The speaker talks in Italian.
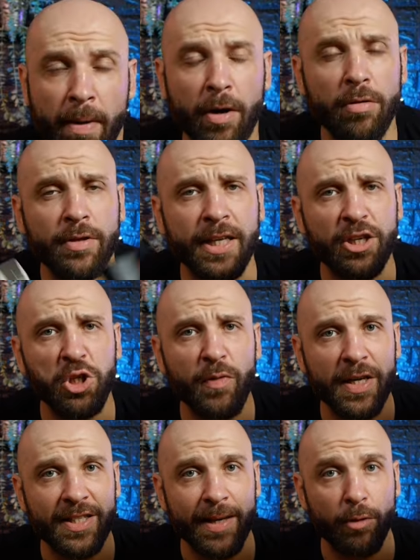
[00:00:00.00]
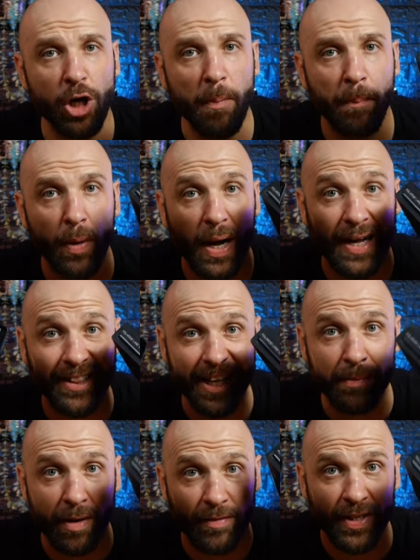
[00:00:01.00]
Ma non tergiversiamo troppo,
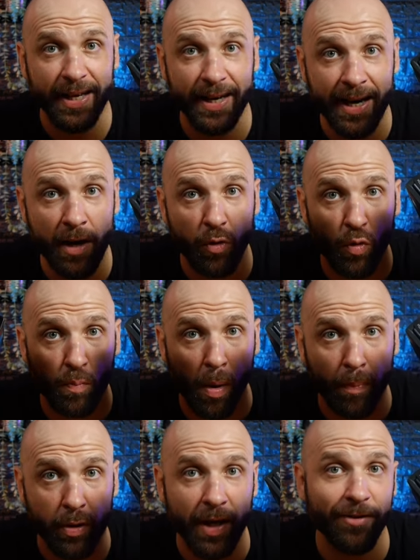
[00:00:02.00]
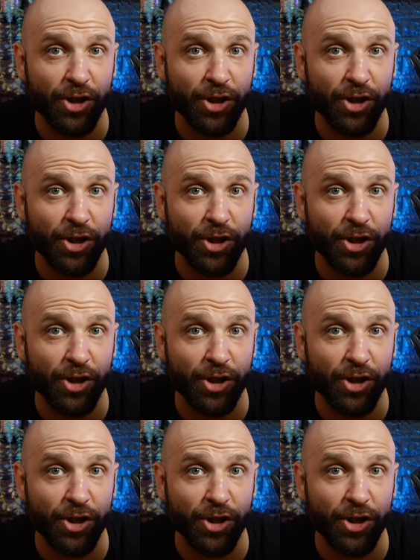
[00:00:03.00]
andiamo a vederla un po' più da